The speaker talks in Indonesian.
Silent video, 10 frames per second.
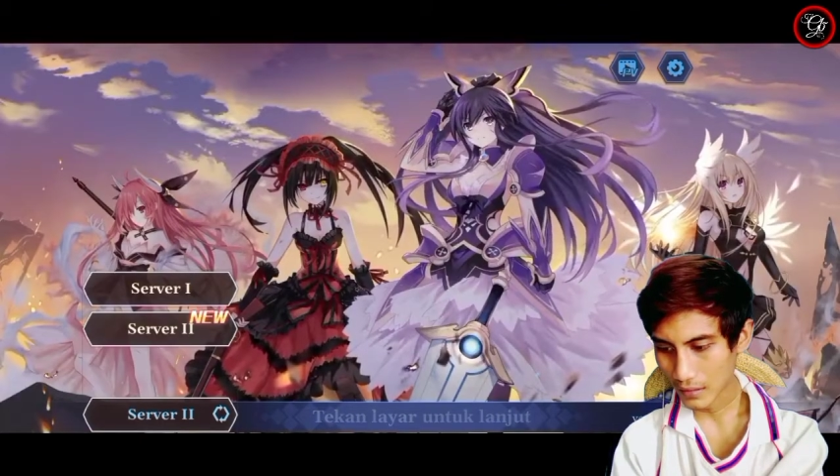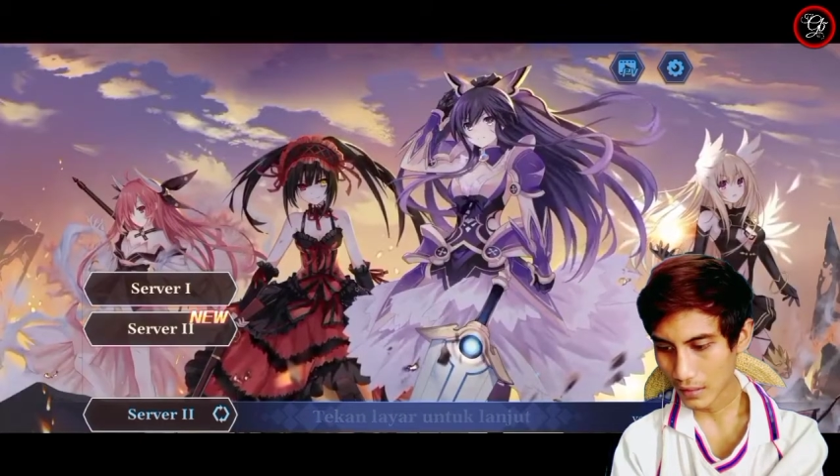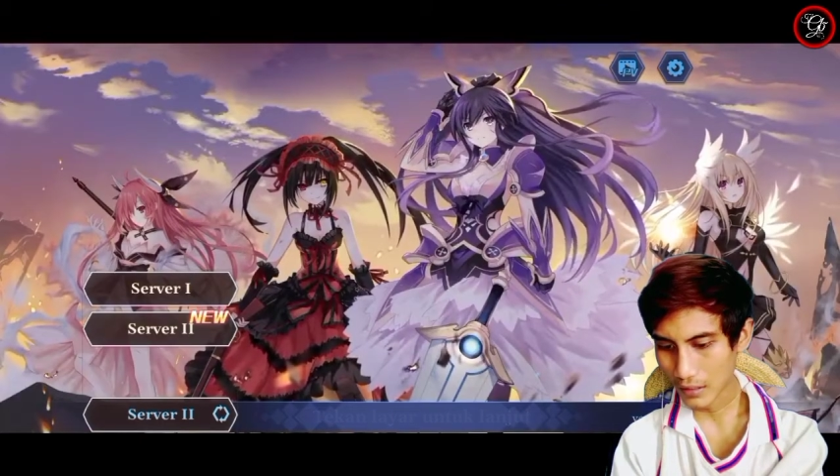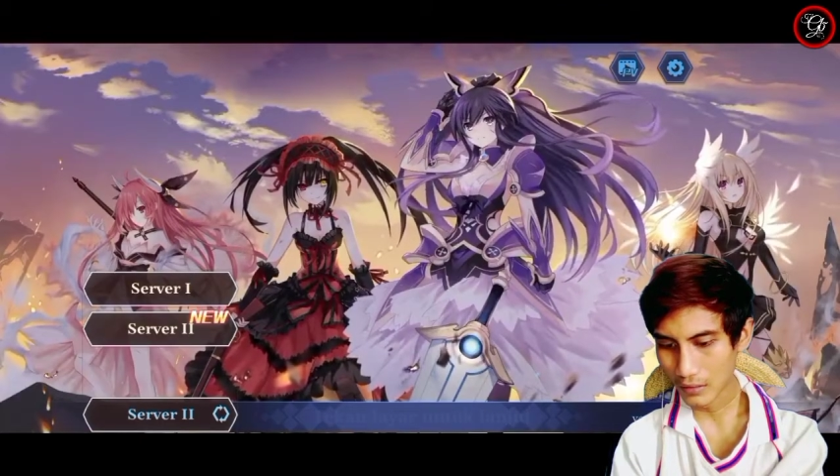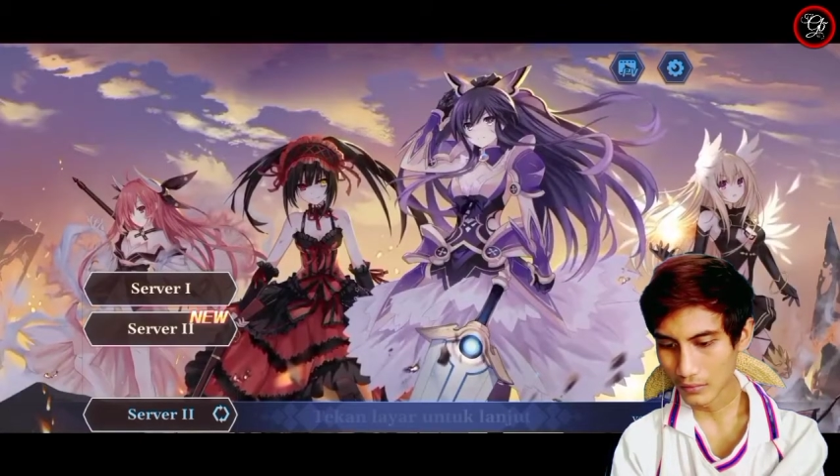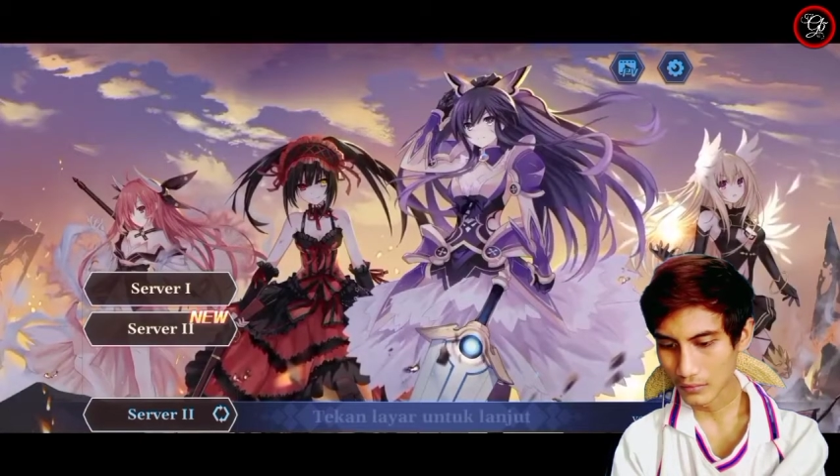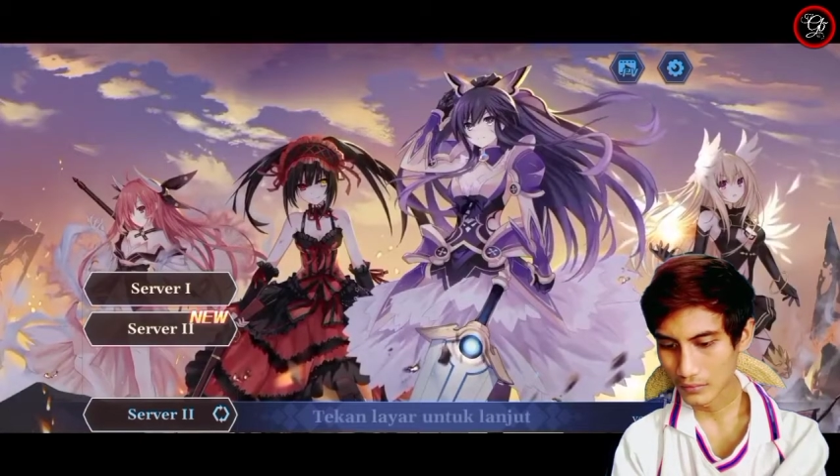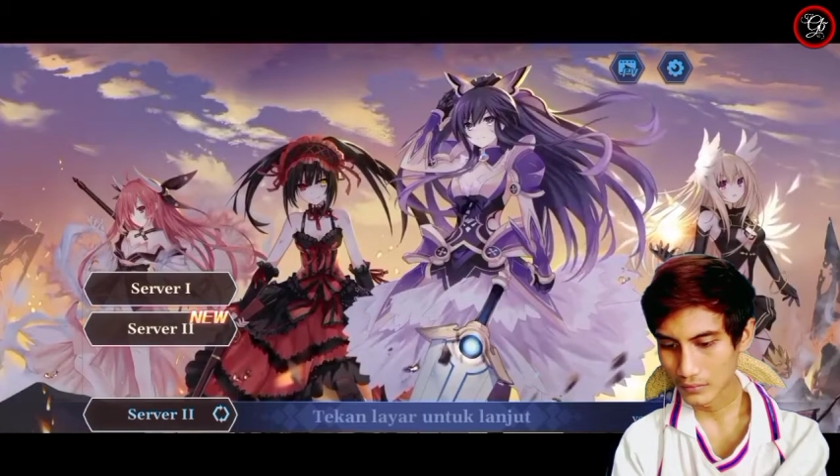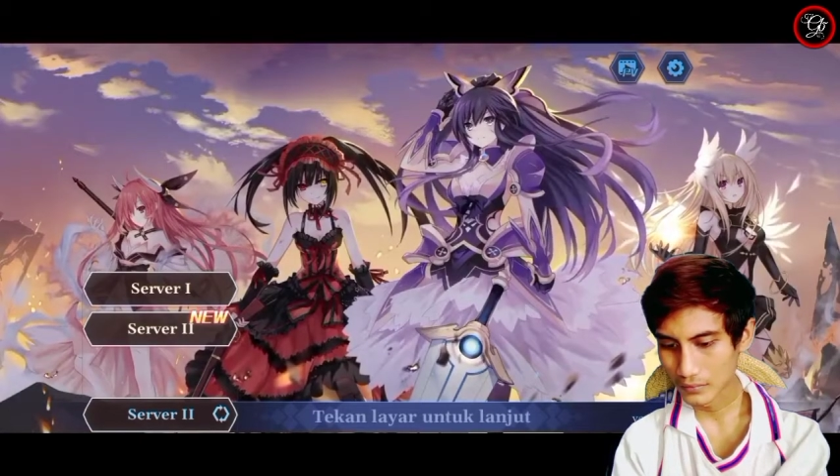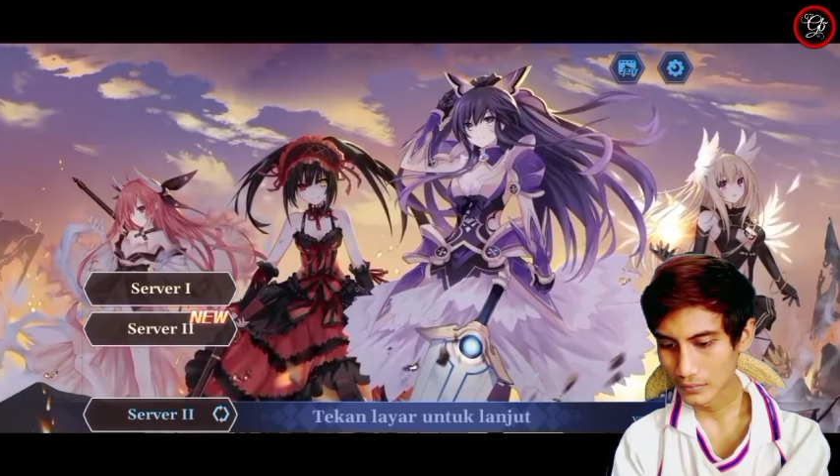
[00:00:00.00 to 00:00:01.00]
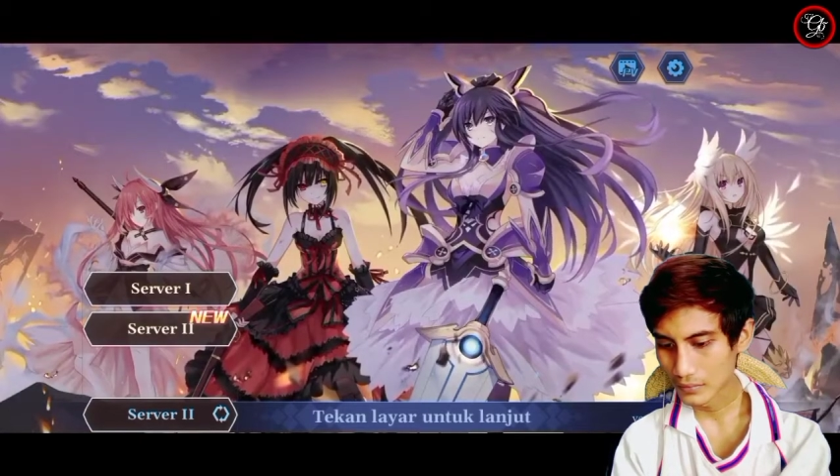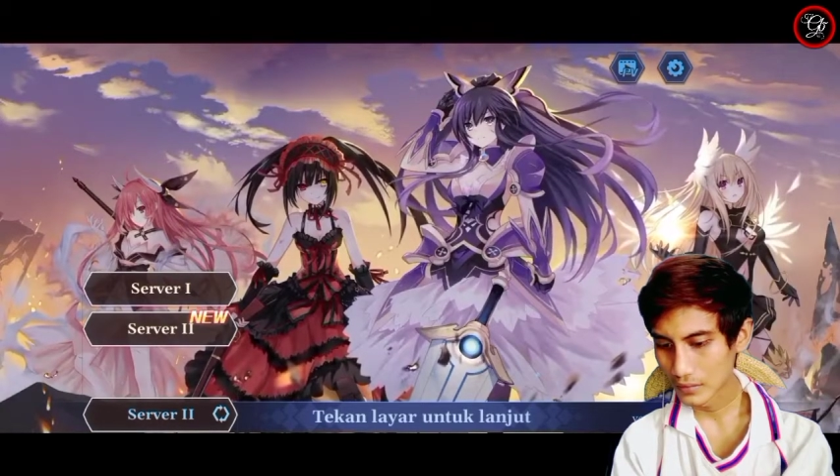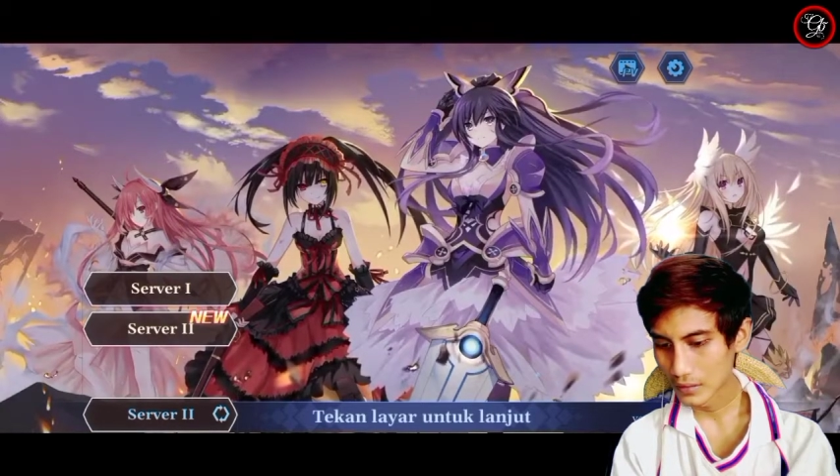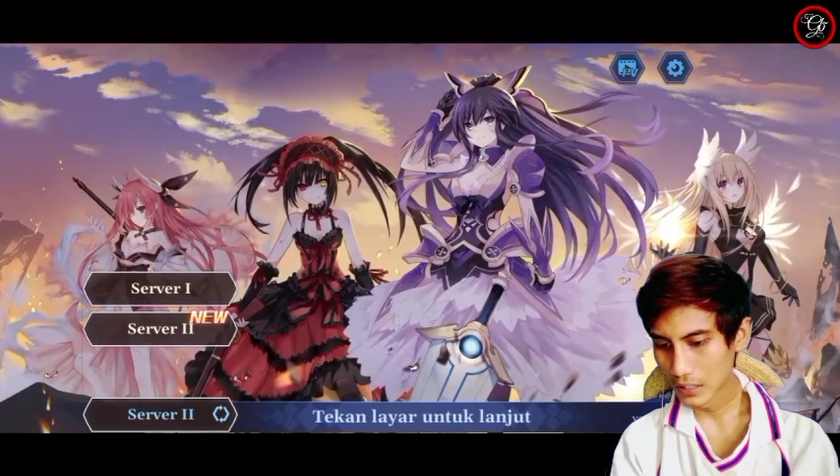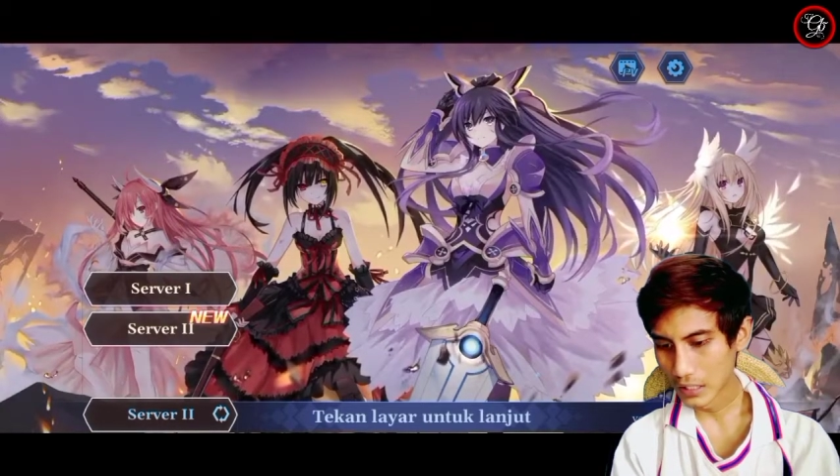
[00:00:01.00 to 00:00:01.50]
Oh,
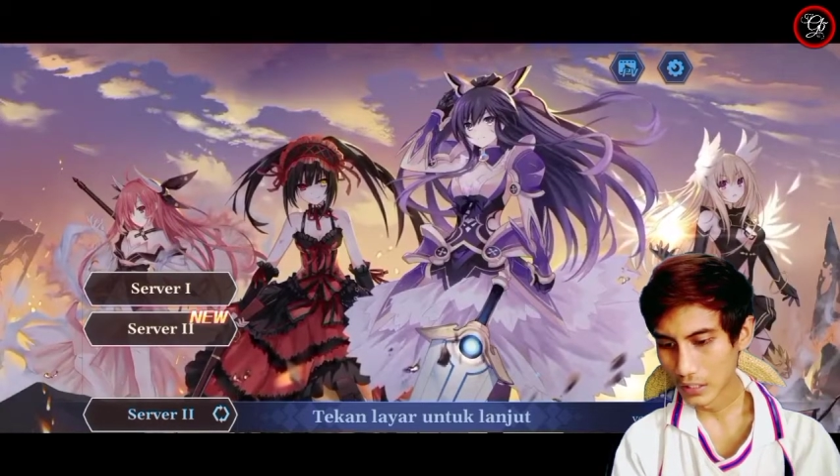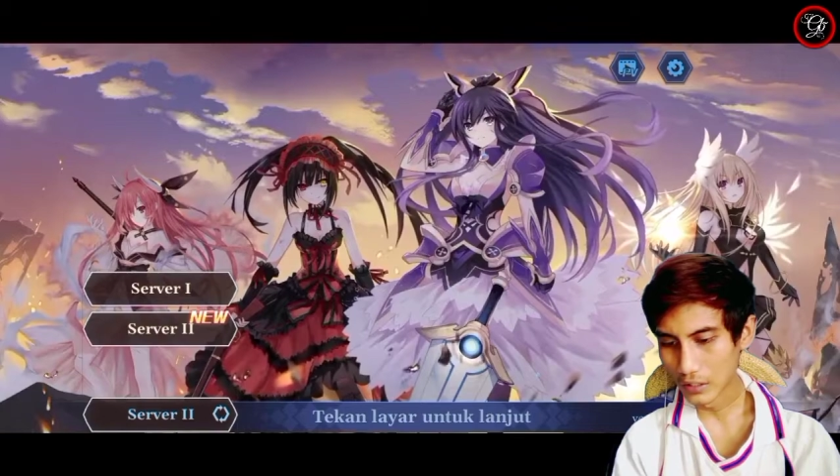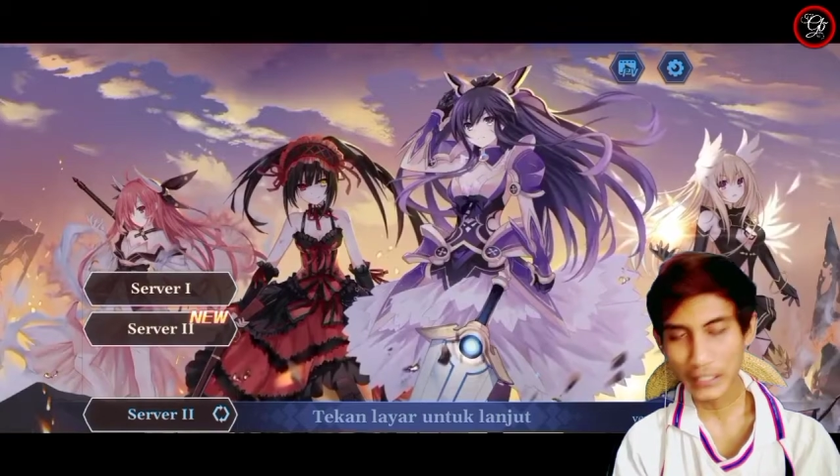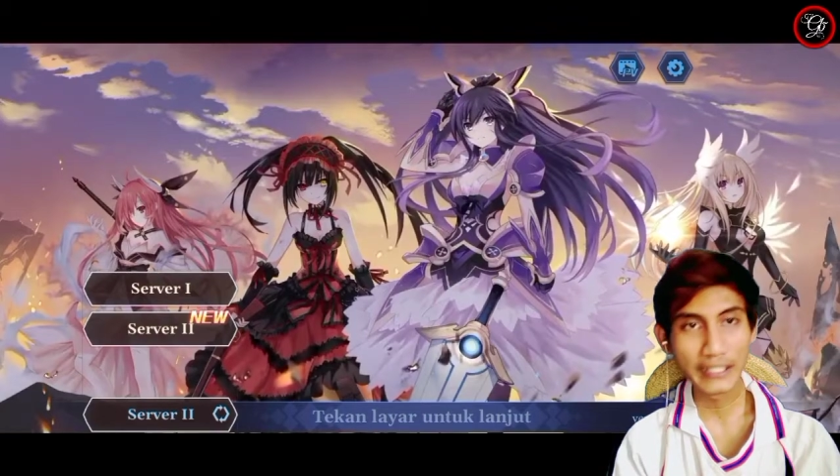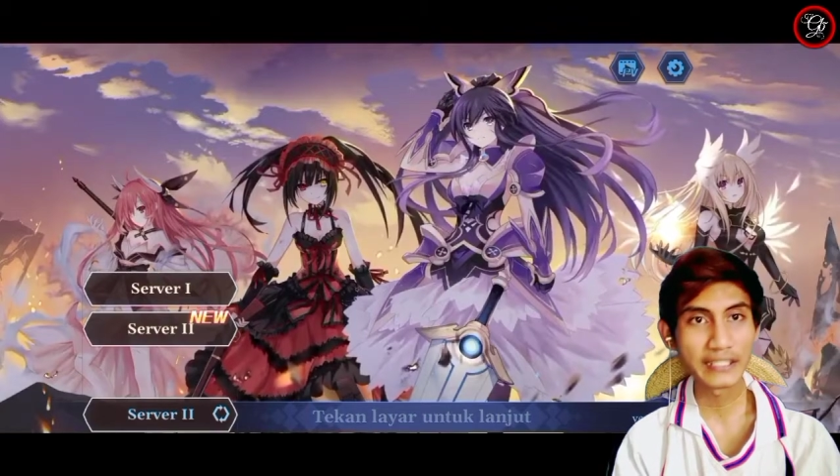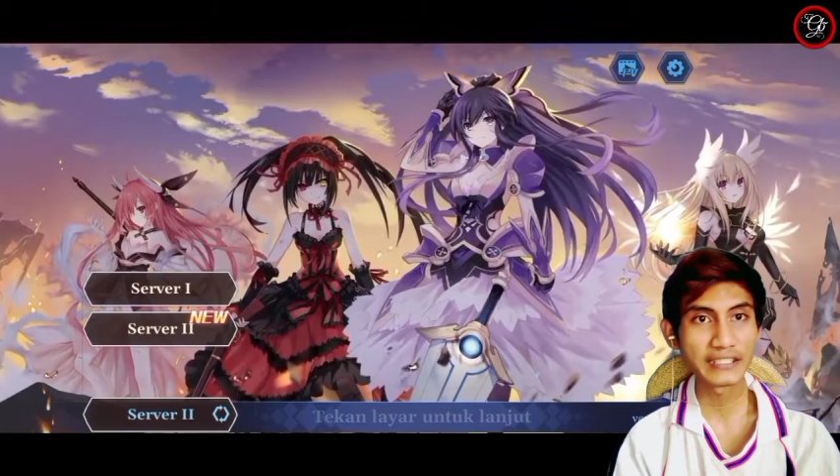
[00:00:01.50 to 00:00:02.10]
oke